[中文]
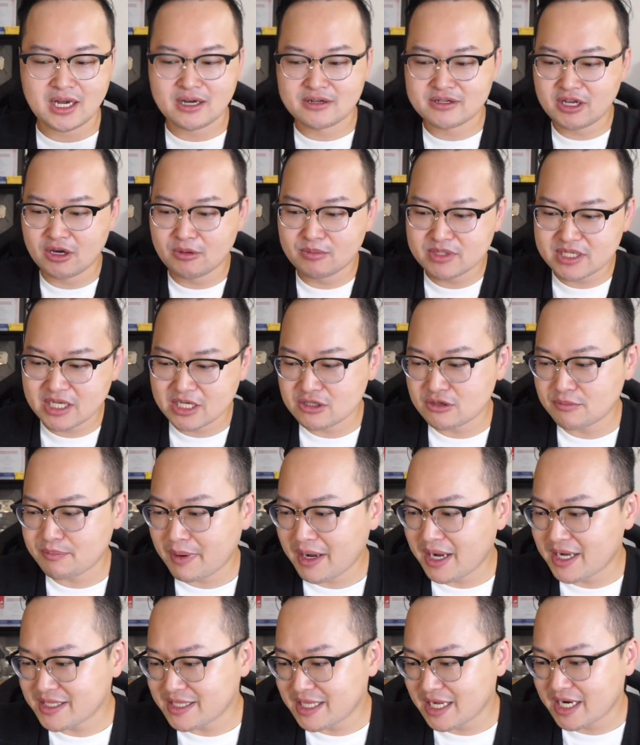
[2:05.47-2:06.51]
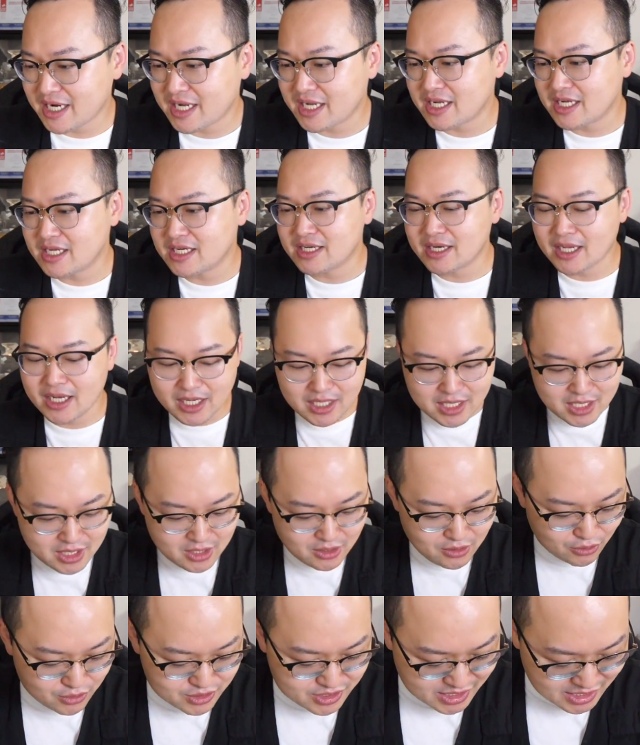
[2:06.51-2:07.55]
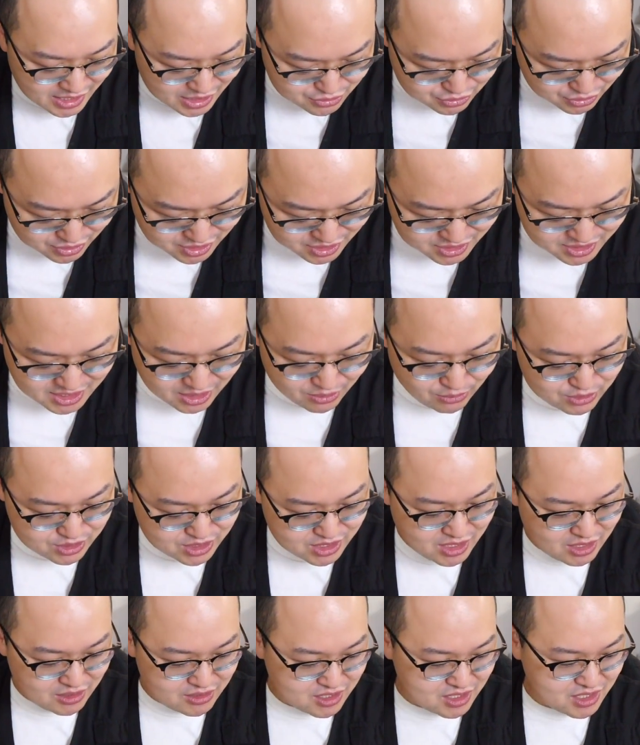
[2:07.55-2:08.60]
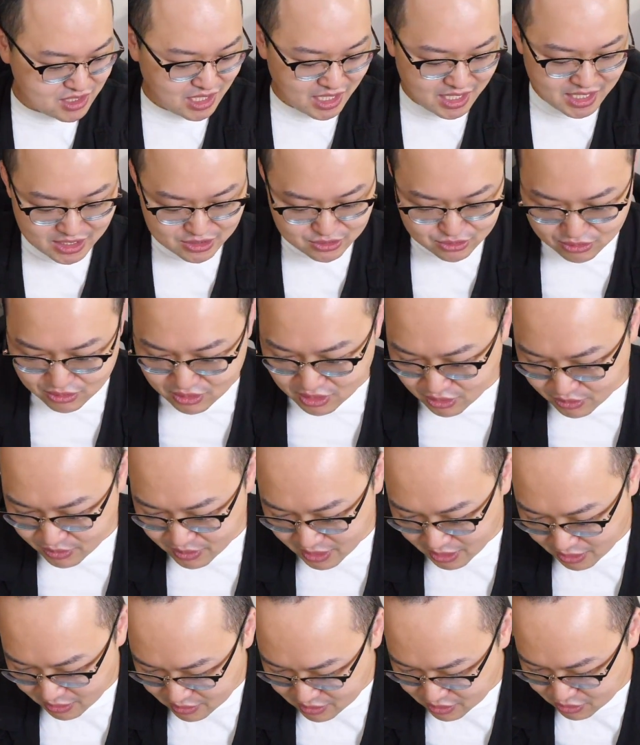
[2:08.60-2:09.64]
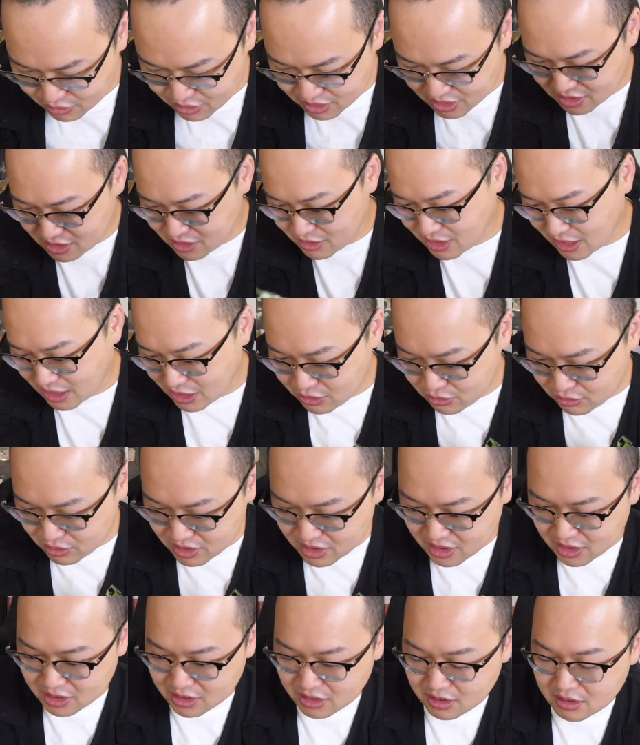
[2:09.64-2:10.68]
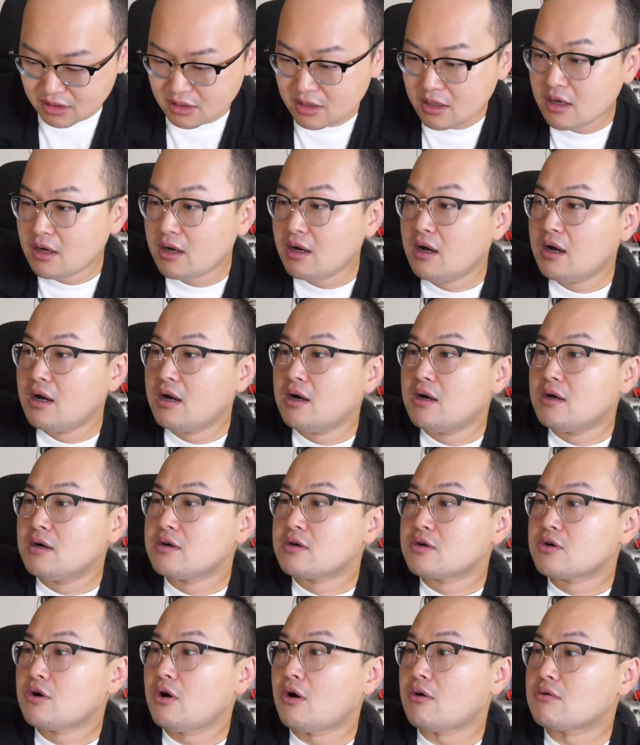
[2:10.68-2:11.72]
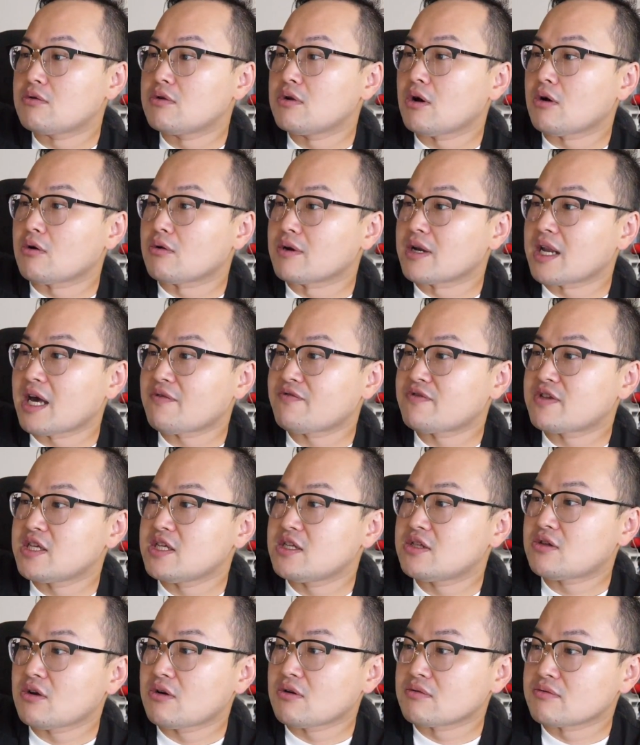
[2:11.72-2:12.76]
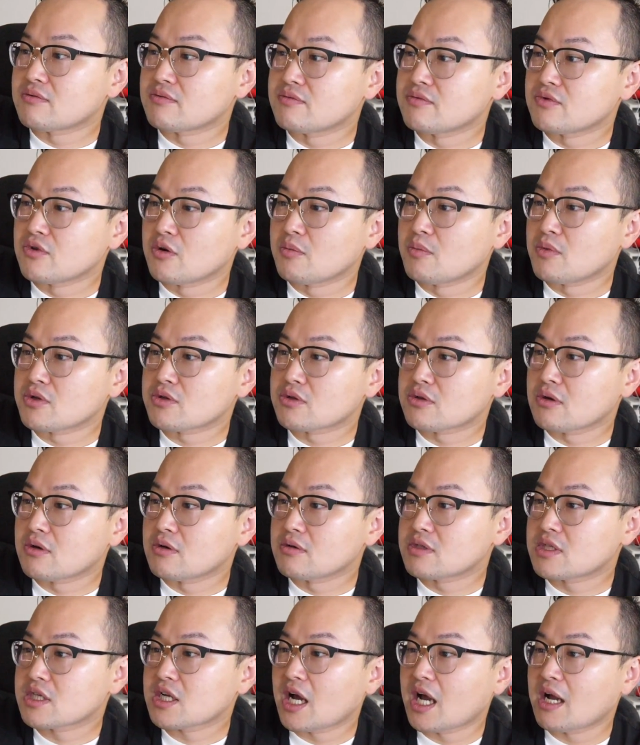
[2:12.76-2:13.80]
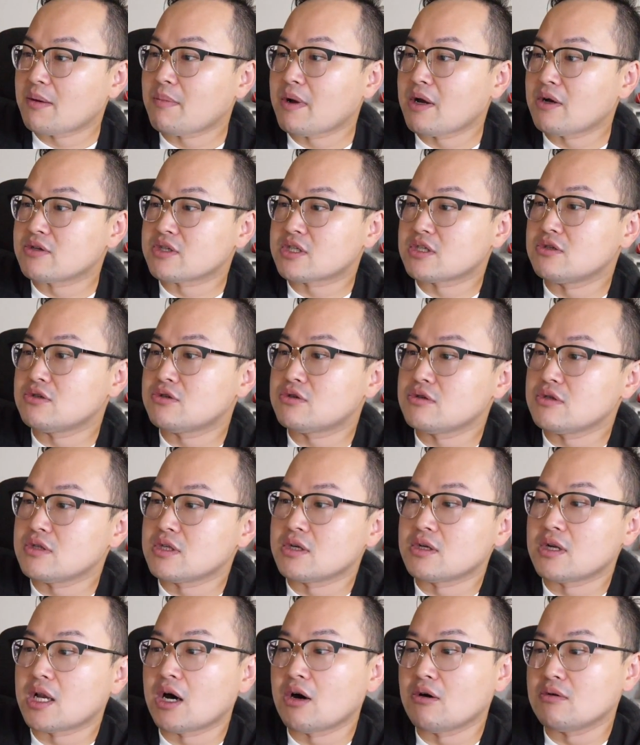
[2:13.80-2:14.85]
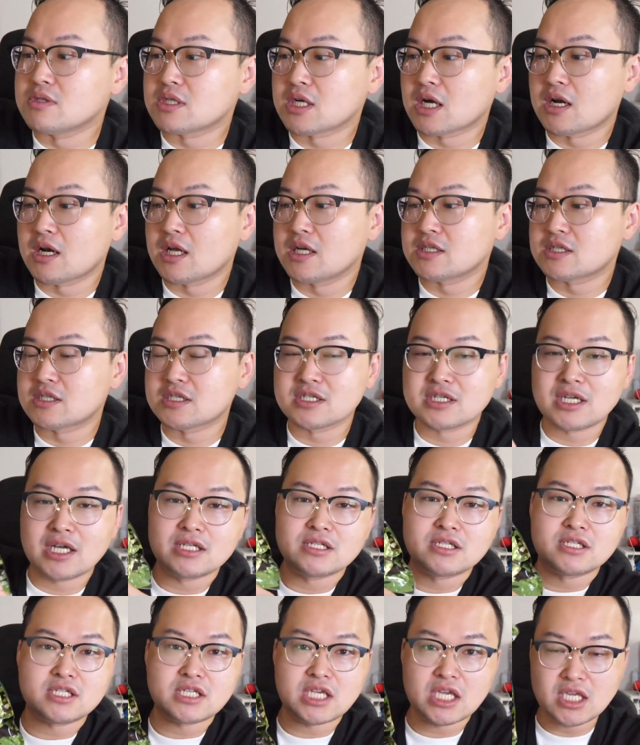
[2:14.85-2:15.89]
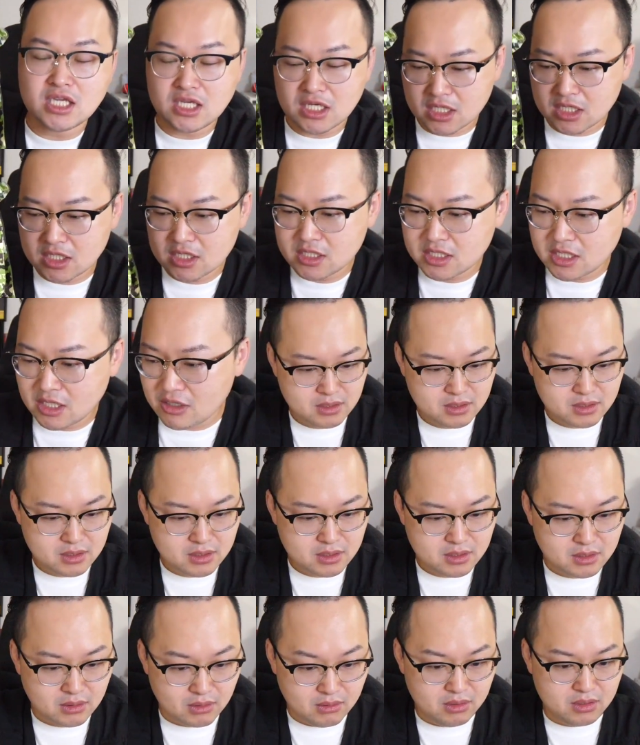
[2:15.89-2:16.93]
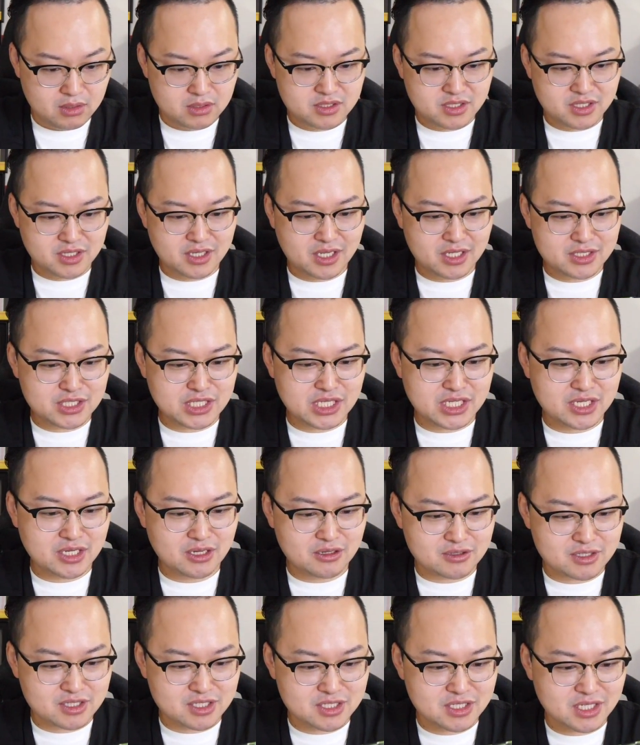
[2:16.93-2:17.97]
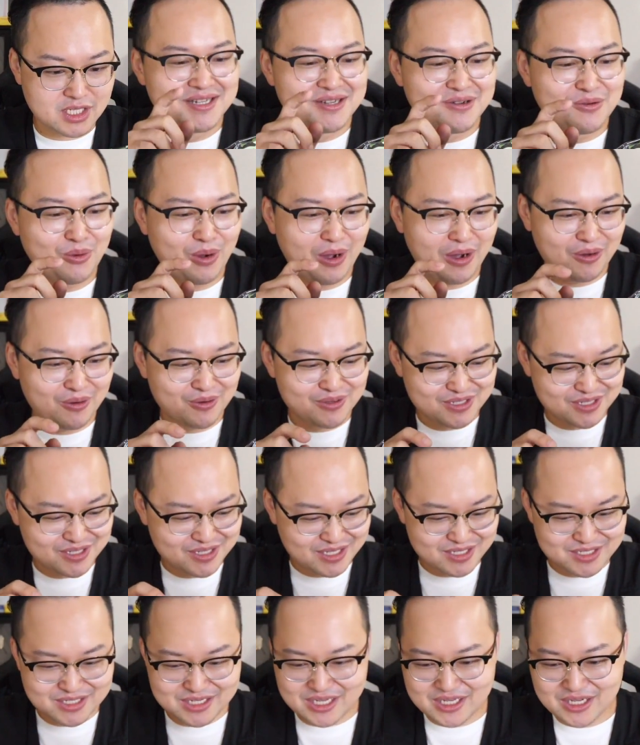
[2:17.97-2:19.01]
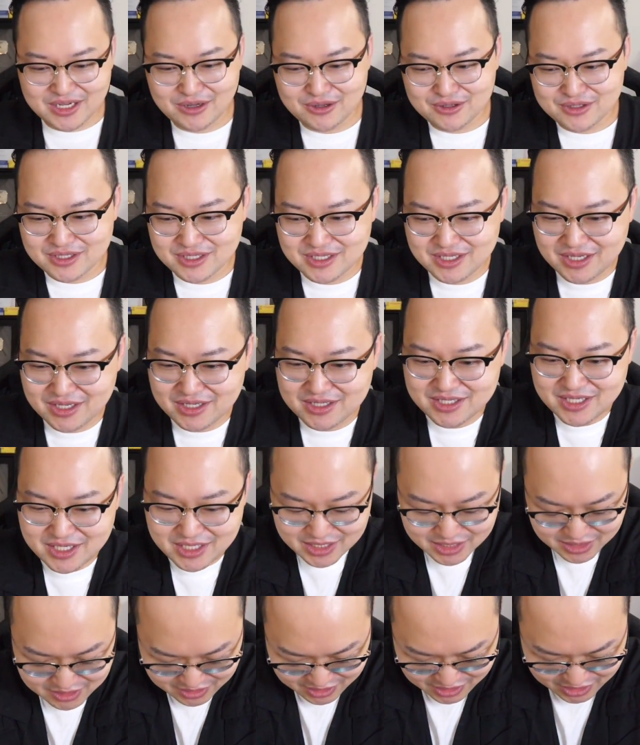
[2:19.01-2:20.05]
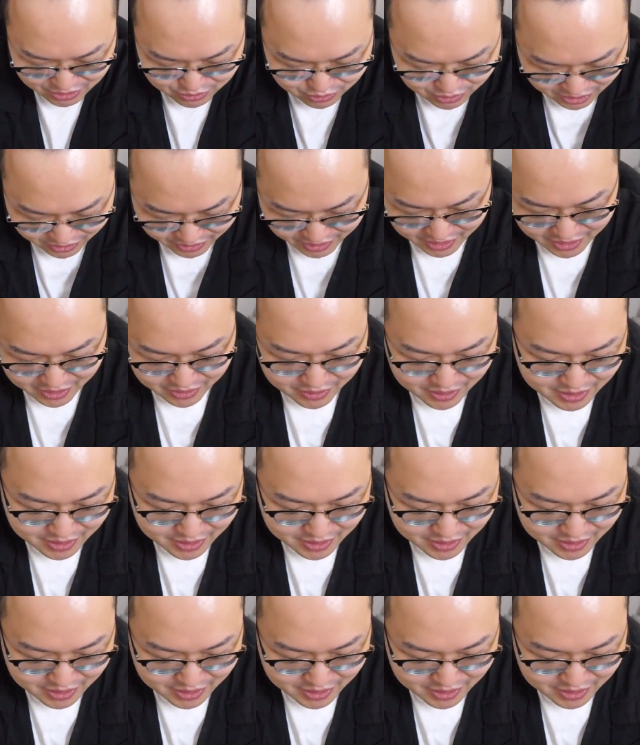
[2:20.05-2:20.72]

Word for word: 好，那我们现在就把它打开看看啦。我现在决定一下，我今天要吃哪两种口味好了。首先那刚刚对那个控肉拉 y 冻浓摩多，这个还蛮有兴趣的。然后我想要来试试看这一个，然后哦，这个看起来很好吃耶，哇，这看起来也好吃，这个这个也列入口味。